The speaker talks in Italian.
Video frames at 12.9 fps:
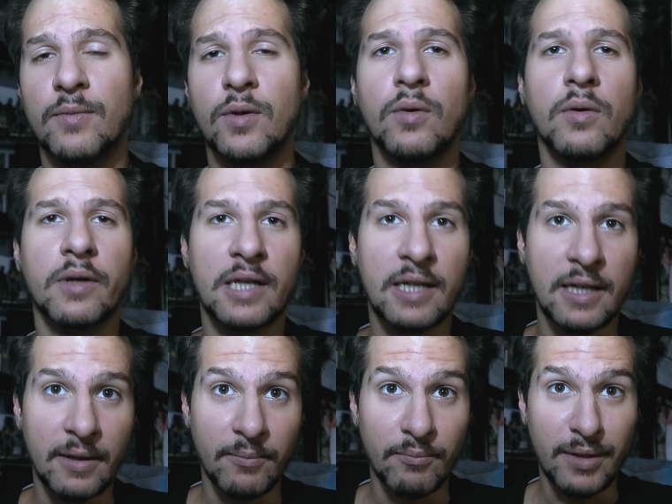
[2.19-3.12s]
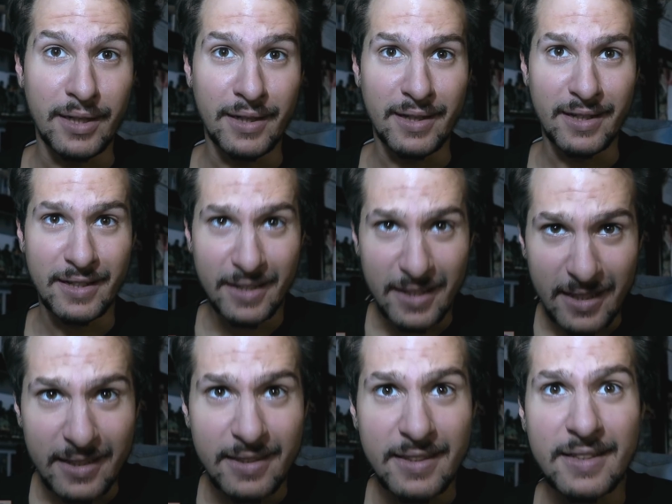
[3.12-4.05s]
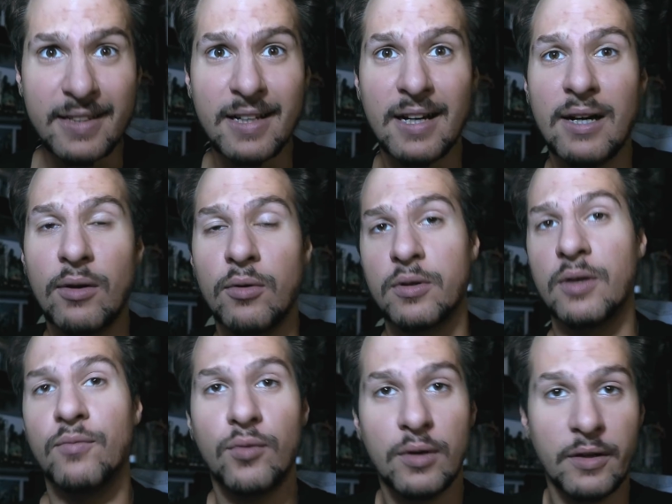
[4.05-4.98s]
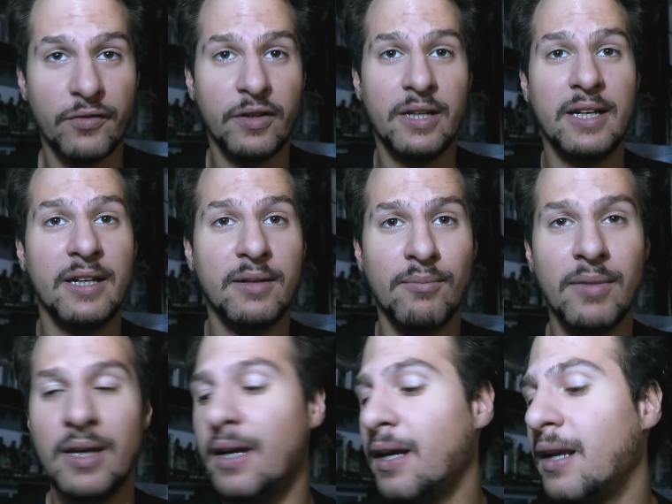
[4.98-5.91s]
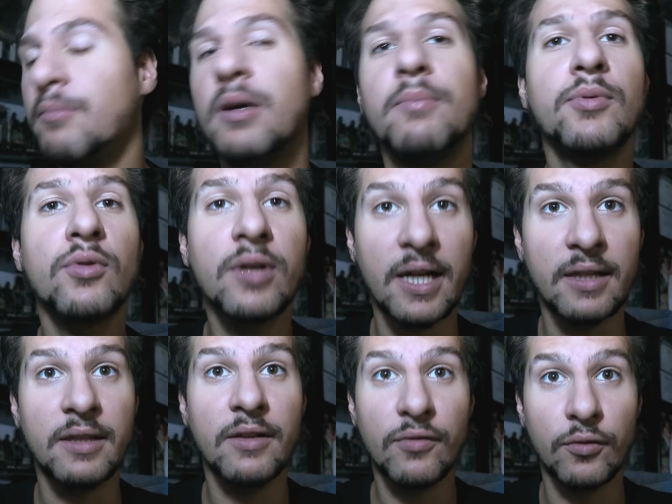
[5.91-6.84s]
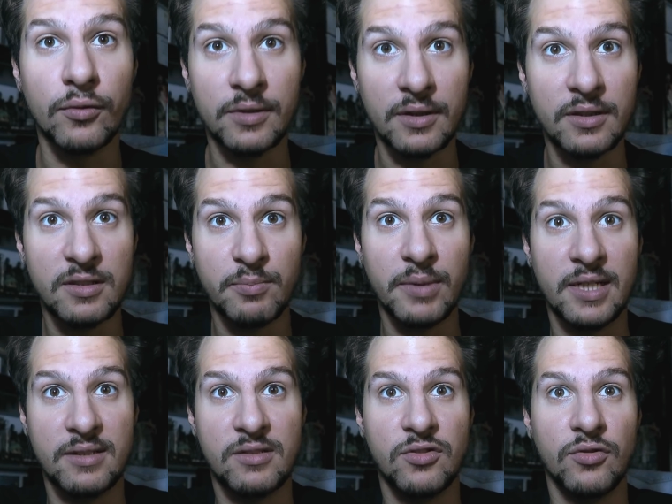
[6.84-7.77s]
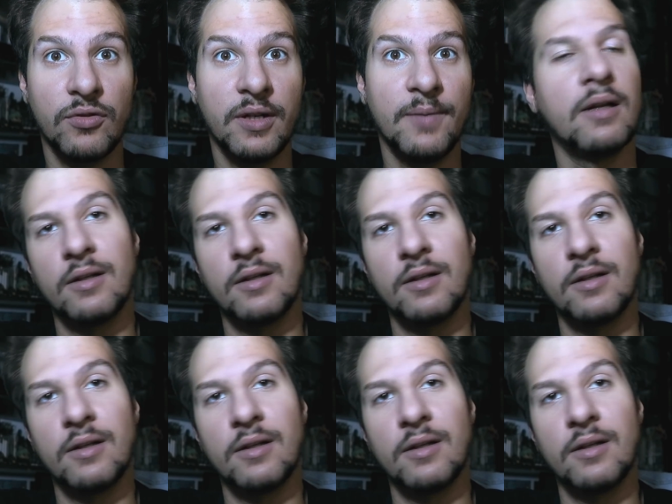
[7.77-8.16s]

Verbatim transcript: o che mi critica o che vuole ferirmi è la mia più grande fonte di ispirazione.